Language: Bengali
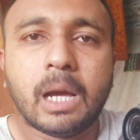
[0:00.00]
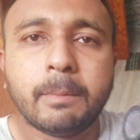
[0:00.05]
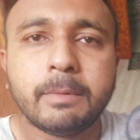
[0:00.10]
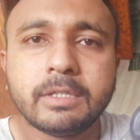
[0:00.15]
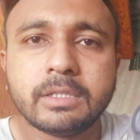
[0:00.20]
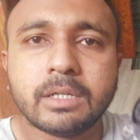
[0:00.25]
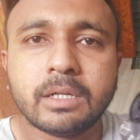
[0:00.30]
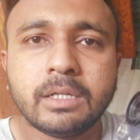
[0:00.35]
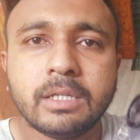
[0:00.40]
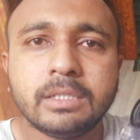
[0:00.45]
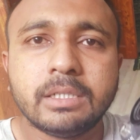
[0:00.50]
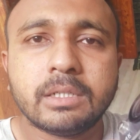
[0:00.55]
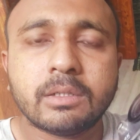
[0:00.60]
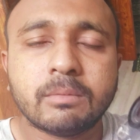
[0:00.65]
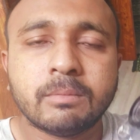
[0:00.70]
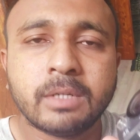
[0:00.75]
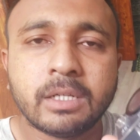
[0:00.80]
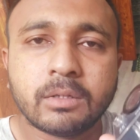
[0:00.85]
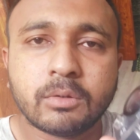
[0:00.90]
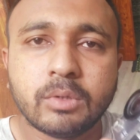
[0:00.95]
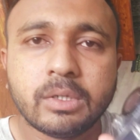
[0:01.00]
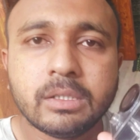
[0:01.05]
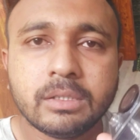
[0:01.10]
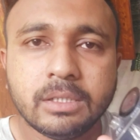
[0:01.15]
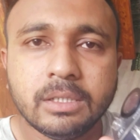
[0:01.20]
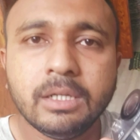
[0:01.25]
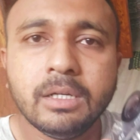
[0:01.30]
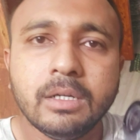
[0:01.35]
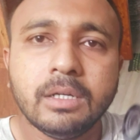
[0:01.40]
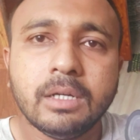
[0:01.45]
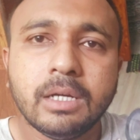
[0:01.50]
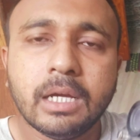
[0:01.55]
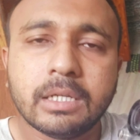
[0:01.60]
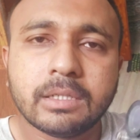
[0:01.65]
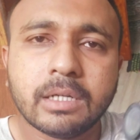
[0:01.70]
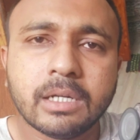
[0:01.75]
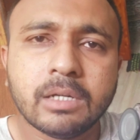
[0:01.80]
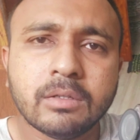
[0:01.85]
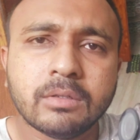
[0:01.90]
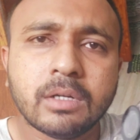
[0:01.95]
আমি যেটা নিজে মানে করেছি
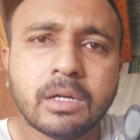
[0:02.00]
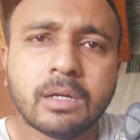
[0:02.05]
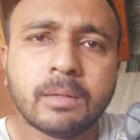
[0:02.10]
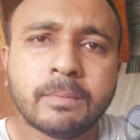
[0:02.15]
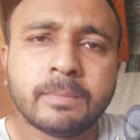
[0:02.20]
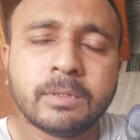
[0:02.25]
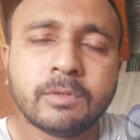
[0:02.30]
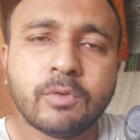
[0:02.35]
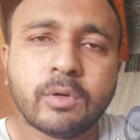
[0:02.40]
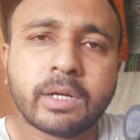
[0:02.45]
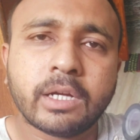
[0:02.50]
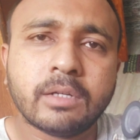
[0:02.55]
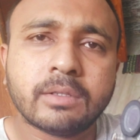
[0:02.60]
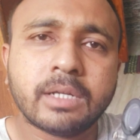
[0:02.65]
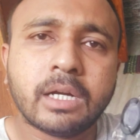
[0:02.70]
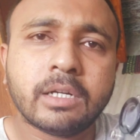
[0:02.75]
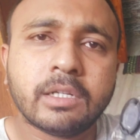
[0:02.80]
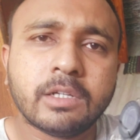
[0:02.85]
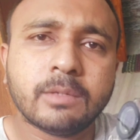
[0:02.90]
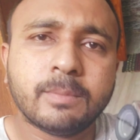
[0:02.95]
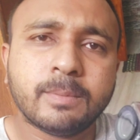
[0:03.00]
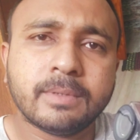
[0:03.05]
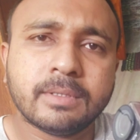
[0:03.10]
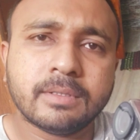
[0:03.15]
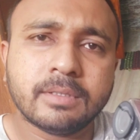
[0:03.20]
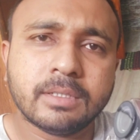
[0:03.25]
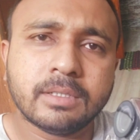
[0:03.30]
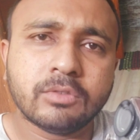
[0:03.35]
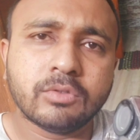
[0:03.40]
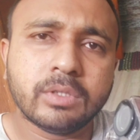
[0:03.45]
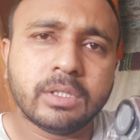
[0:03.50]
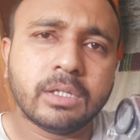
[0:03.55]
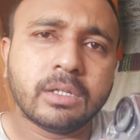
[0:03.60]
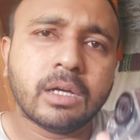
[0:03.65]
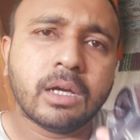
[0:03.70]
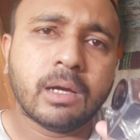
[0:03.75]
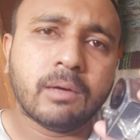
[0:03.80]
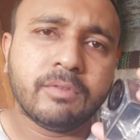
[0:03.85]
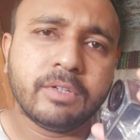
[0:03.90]
এছাড়া আপনি ফোর কে থার্টি এফপিএসে যদি